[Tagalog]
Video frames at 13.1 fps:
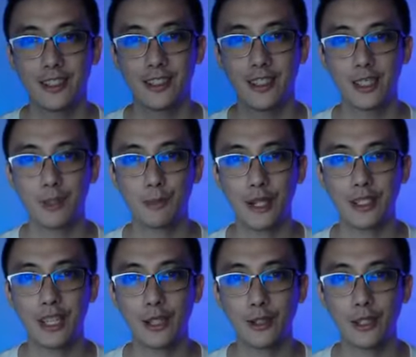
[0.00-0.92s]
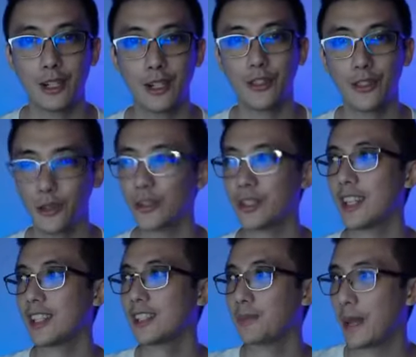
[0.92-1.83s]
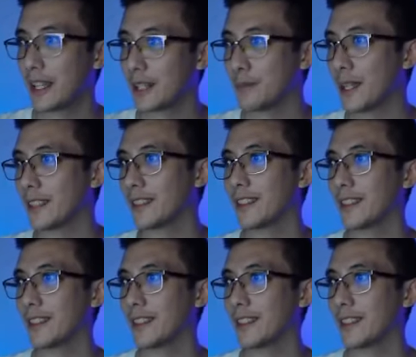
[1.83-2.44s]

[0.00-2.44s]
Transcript: this particular thought experiment.